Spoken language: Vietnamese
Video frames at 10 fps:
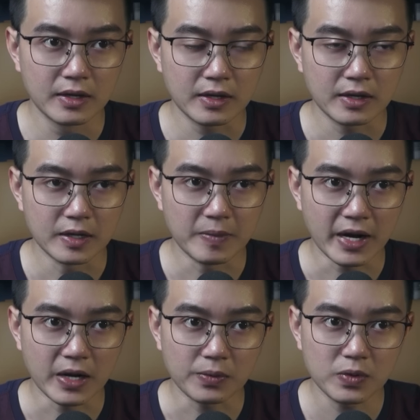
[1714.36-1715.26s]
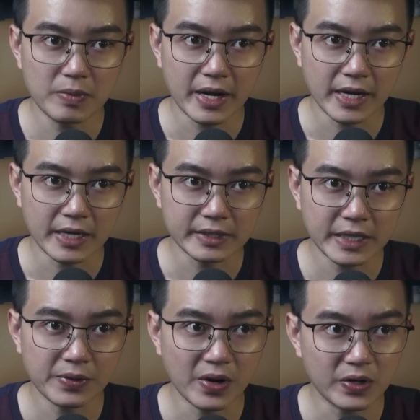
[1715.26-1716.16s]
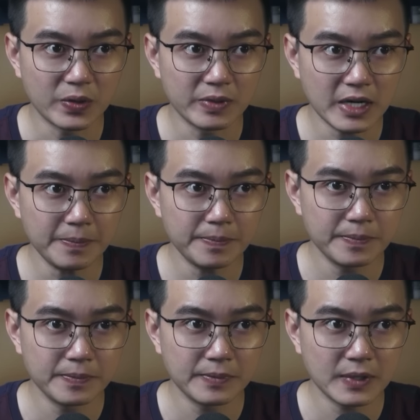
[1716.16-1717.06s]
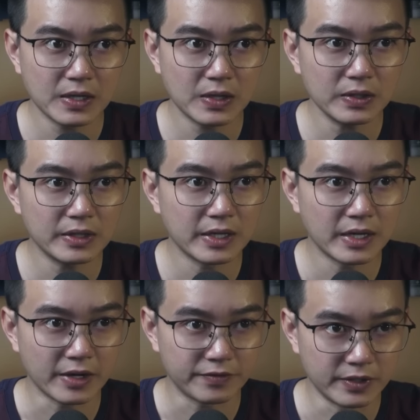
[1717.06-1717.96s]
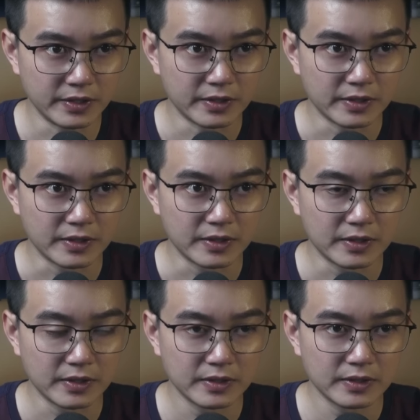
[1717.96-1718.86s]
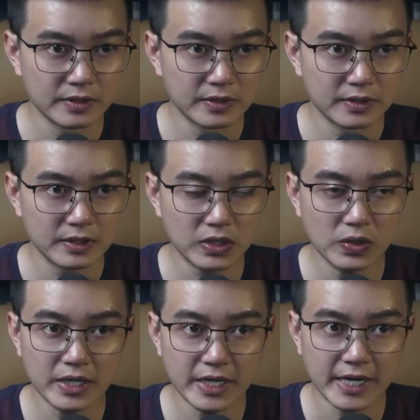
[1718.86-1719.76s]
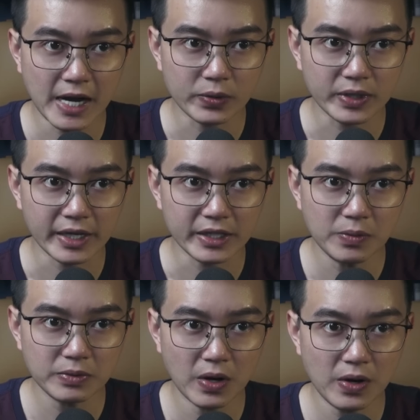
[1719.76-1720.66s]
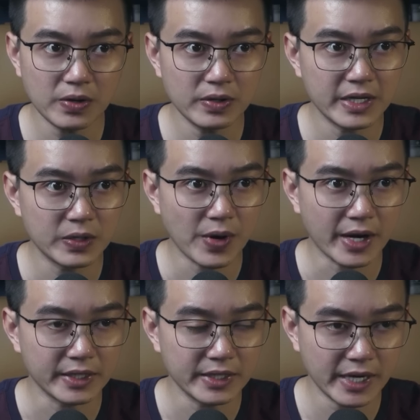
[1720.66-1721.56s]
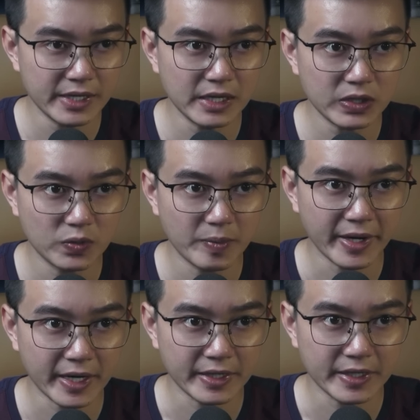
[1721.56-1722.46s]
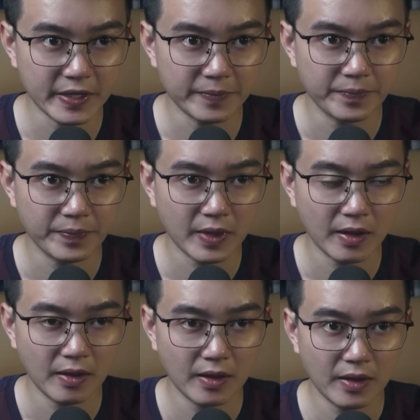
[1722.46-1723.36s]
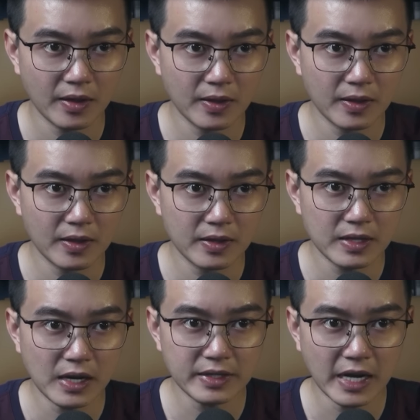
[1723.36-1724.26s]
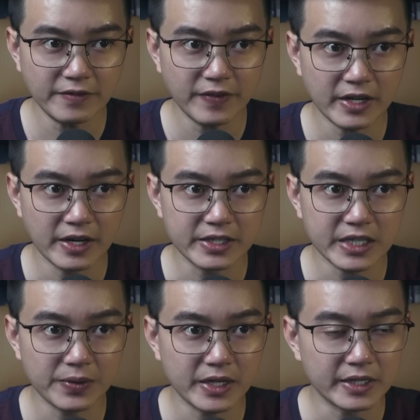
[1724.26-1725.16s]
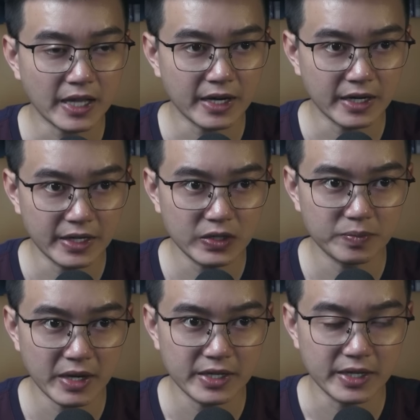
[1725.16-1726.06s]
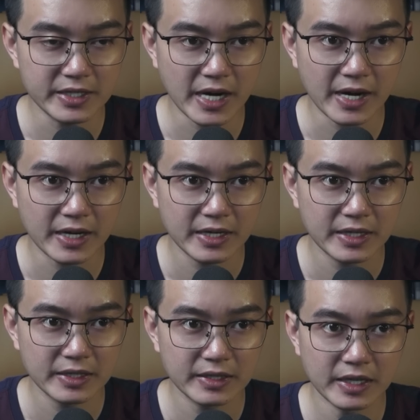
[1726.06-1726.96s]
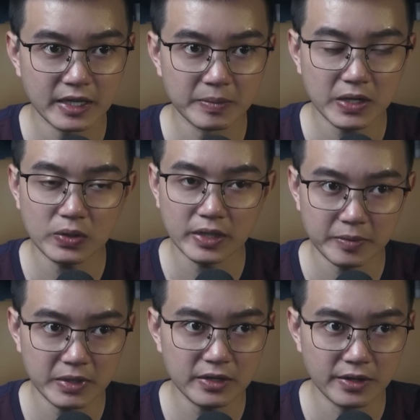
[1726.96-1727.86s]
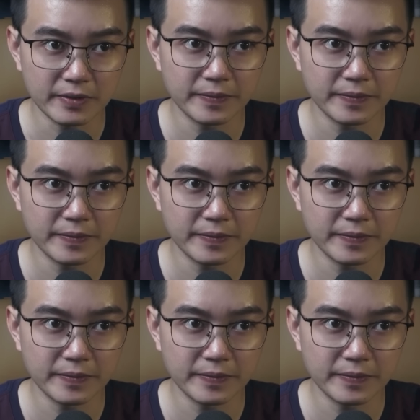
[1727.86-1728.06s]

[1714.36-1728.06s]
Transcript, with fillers: Người bạn học của Mai Anh theo họ cung cấp có tên là Phương. Có khi nào thằng nhóc đó có liên quan đến cái chết của Mai Anh hay không? Chắc chắn phải đợi sau khi tang lễ con bé diễn ra thì mới có thể biết được.